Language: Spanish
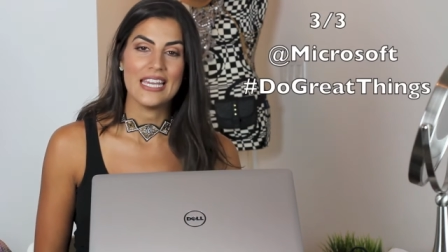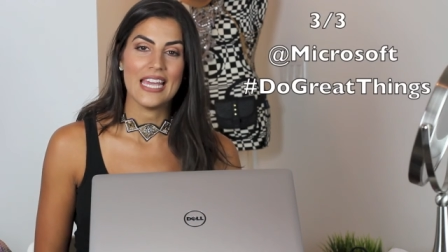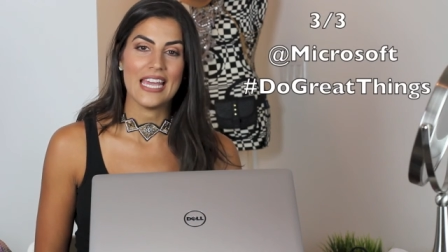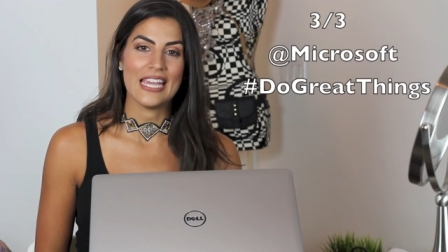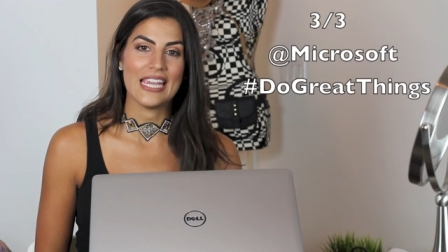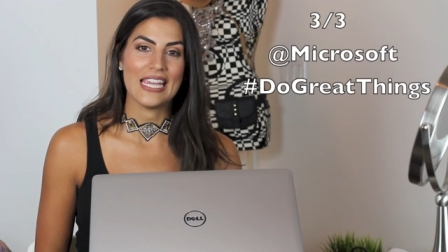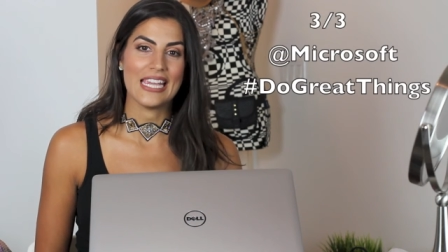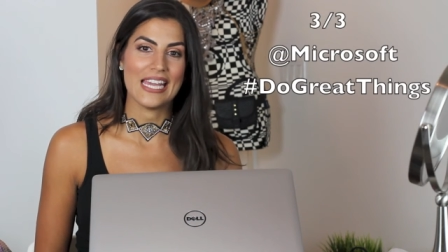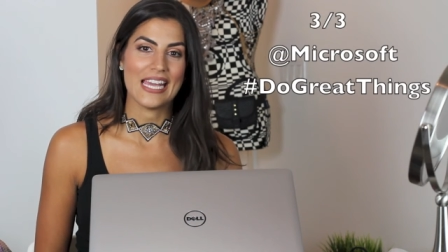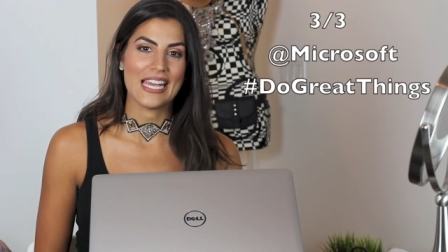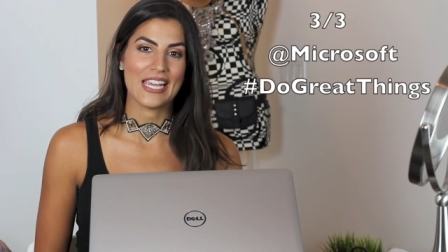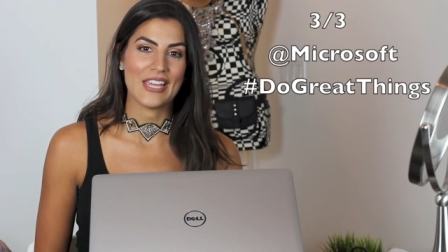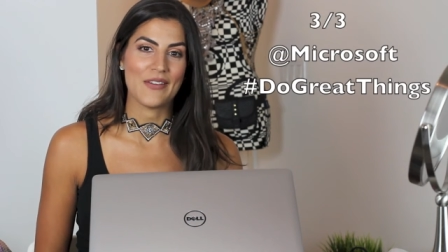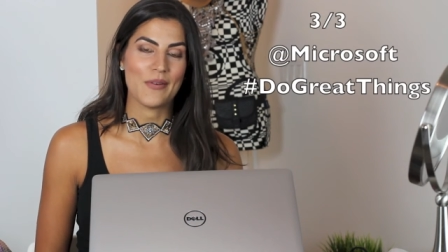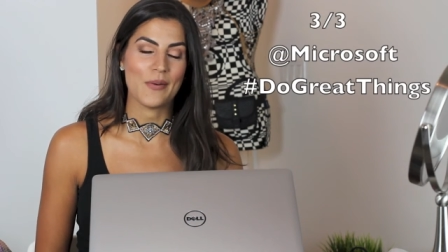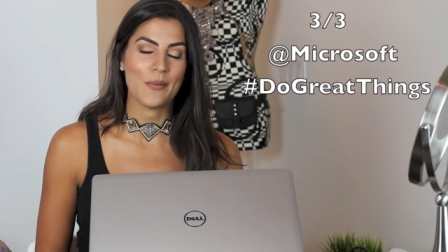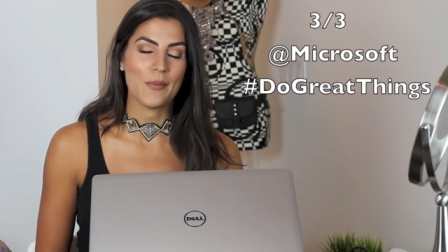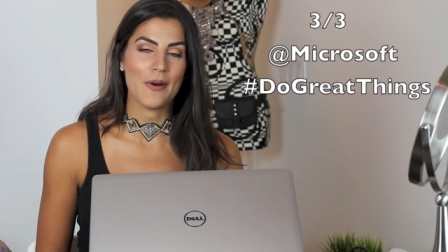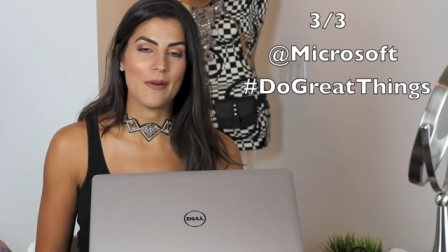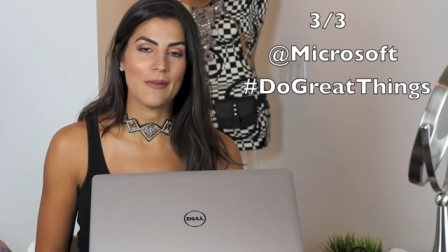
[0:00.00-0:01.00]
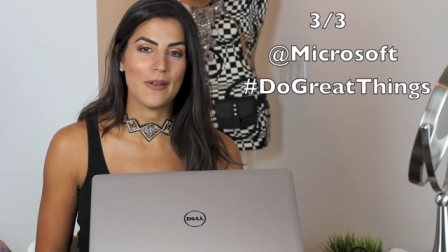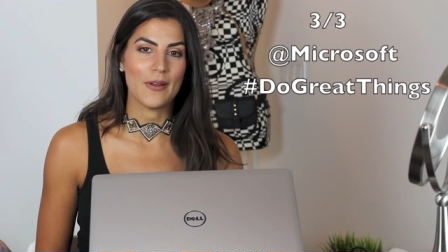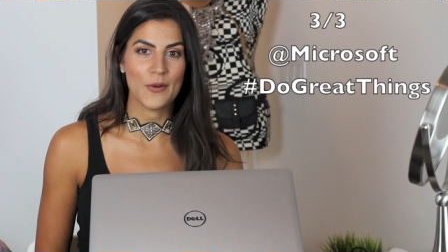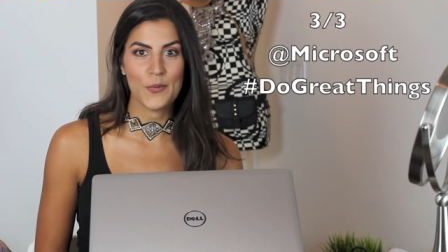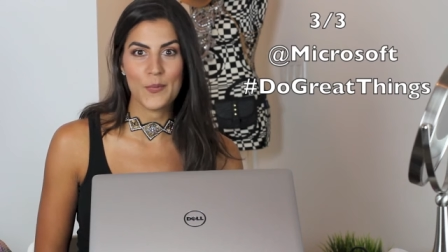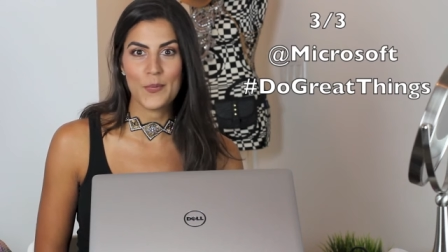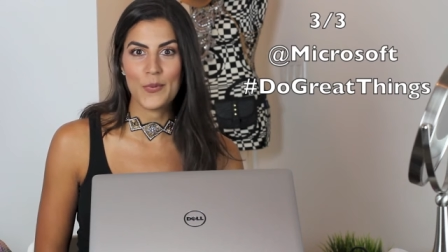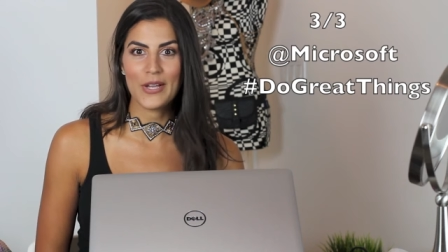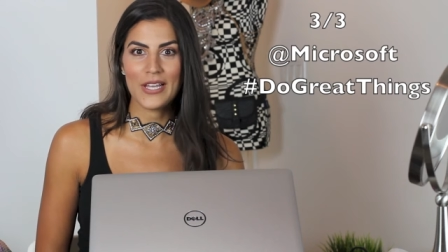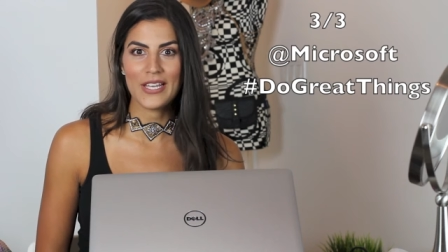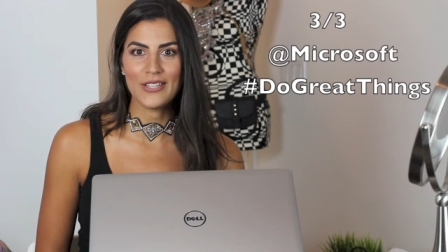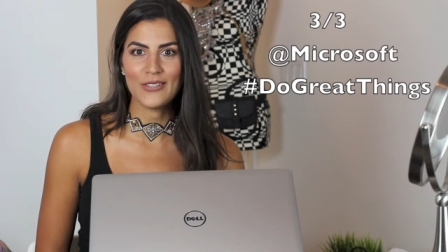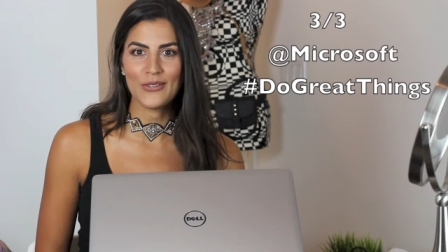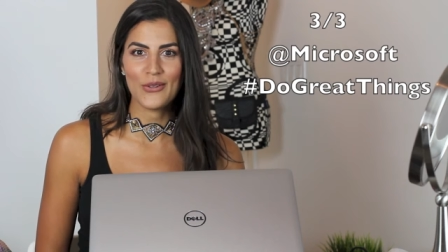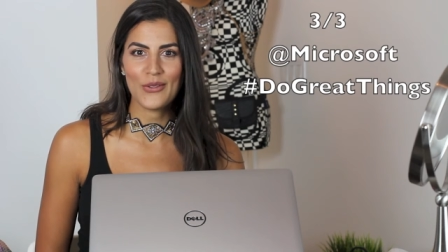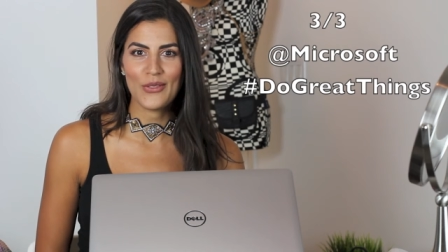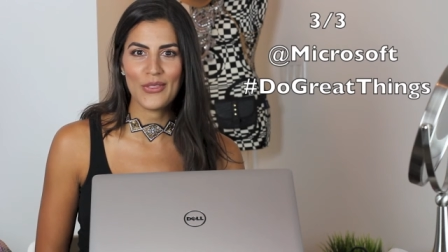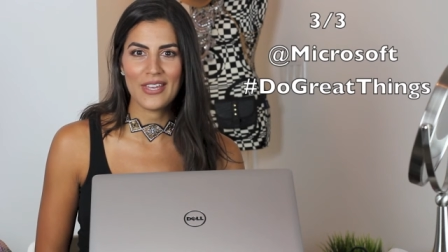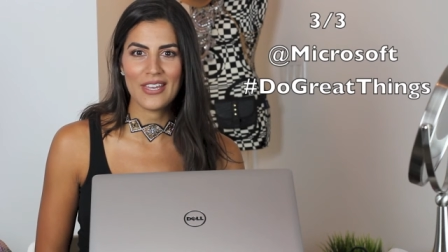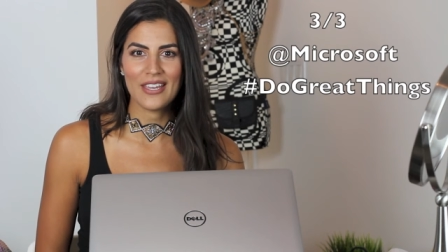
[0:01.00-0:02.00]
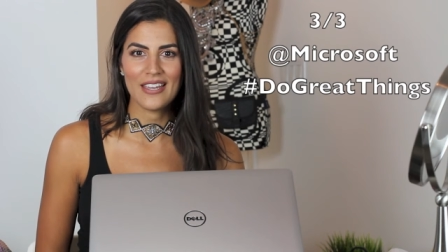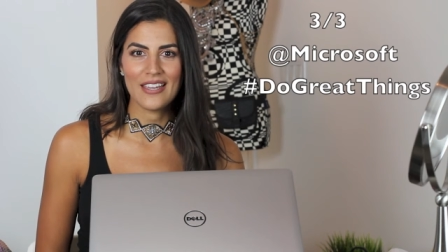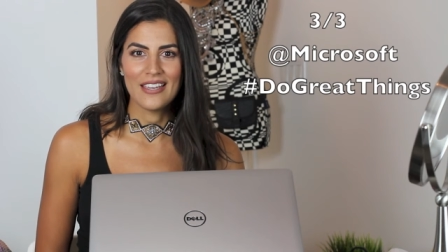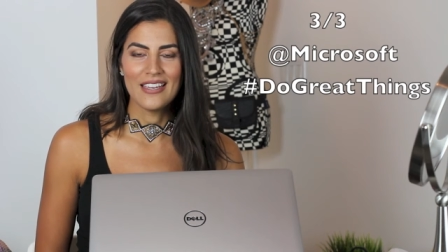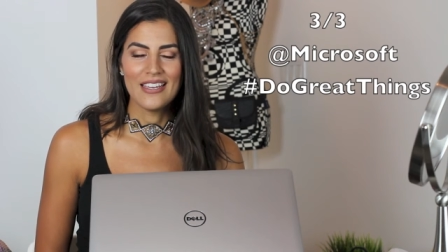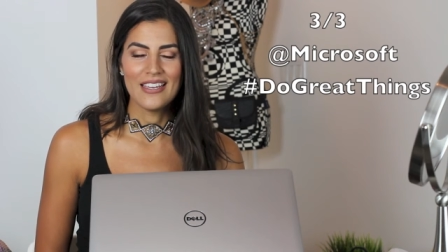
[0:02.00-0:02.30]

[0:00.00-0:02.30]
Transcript: Eh, aquí vamos a hablar un poquito de